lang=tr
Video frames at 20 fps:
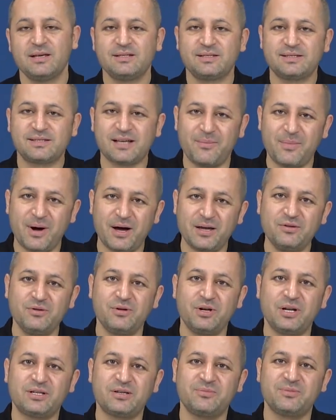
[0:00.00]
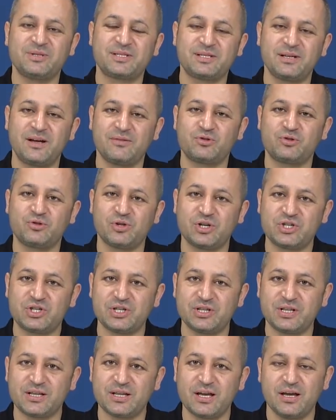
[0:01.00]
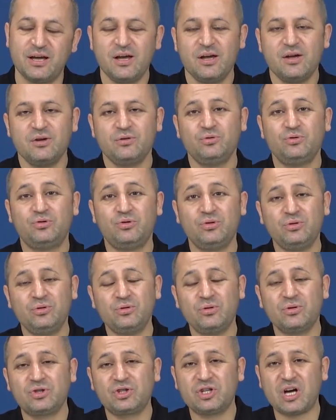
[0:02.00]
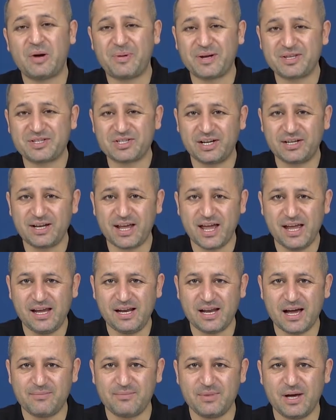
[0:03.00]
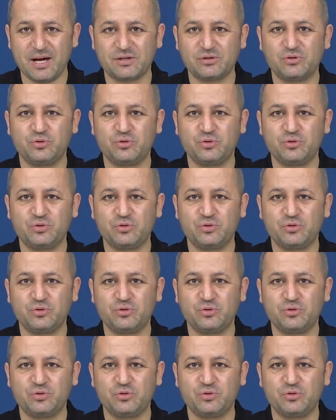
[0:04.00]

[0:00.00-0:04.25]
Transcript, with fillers: Zaman yönetimi sınav sürecinde de günlük yapacağın eylemler,